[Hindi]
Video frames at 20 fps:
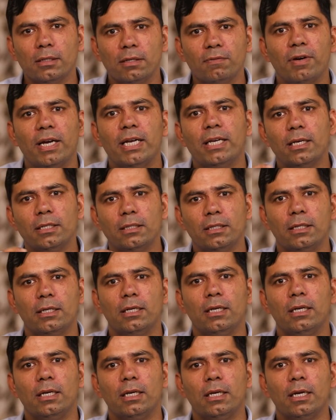या सफाई कैसे
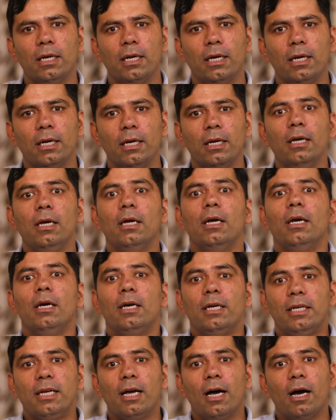करनी है
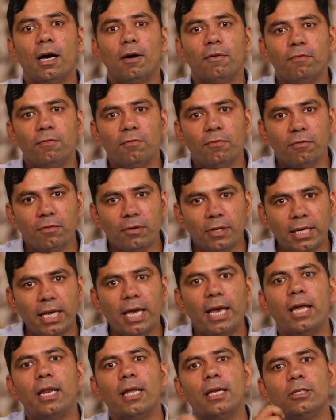या
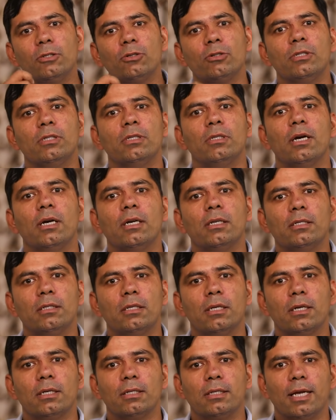केयरिंग जो नर्स
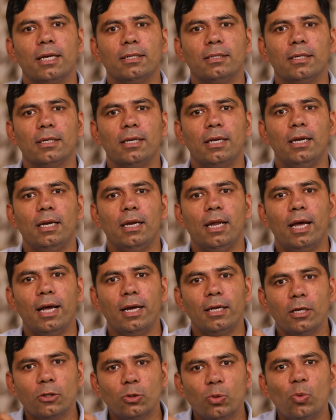नर्स कैसे खेलना
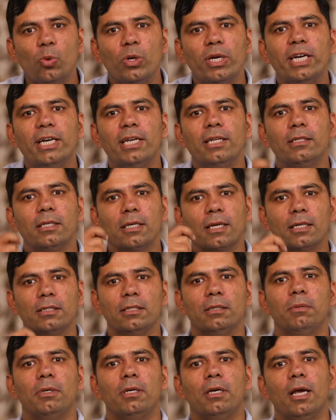है या स्कूल की टीचर
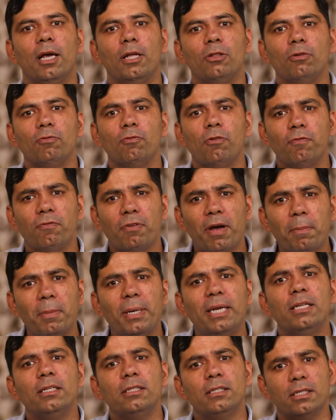कैसे बनना है तो वो
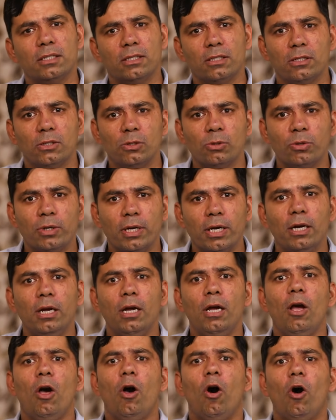फेमिनिन जेस्चर्स होंगे
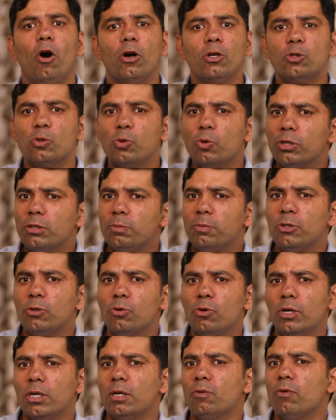और सोच भी
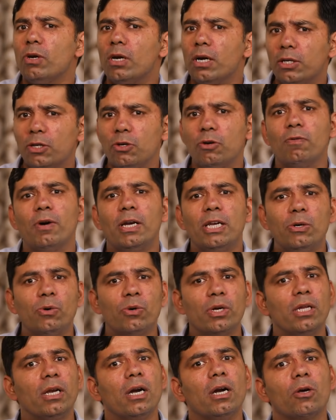जो होगी वो लड़कियों वाली
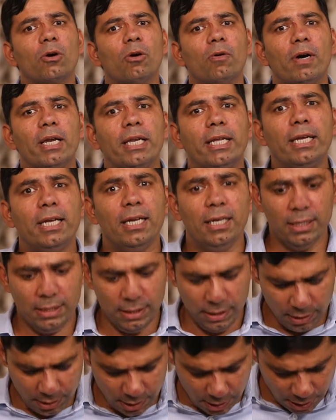होगी लड़कों वाली
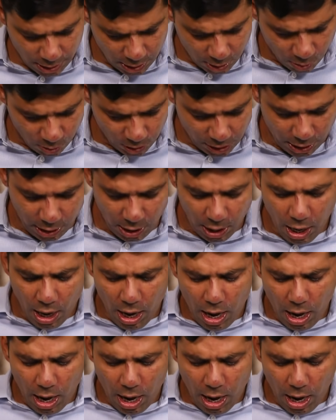नहीं होगी